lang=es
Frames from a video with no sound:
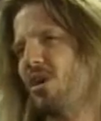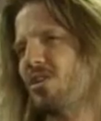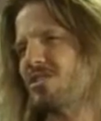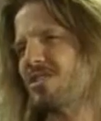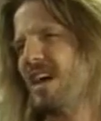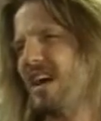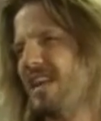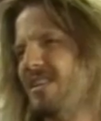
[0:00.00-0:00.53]

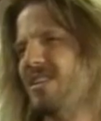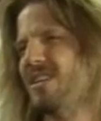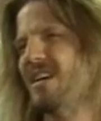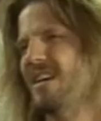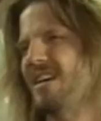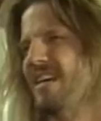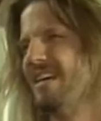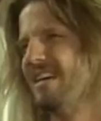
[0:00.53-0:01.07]
Santo.
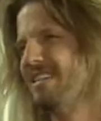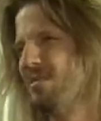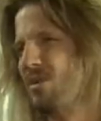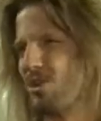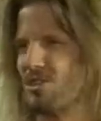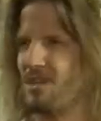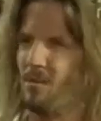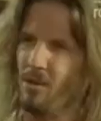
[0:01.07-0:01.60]
Hicimos
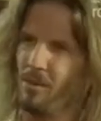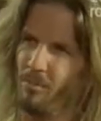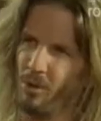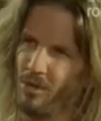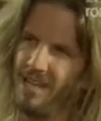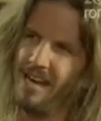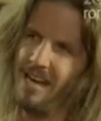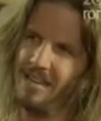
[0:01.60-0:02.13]
cosas muy
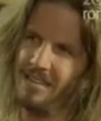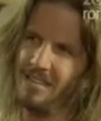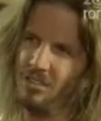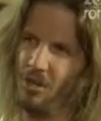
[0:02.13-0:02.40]
importantes hoy,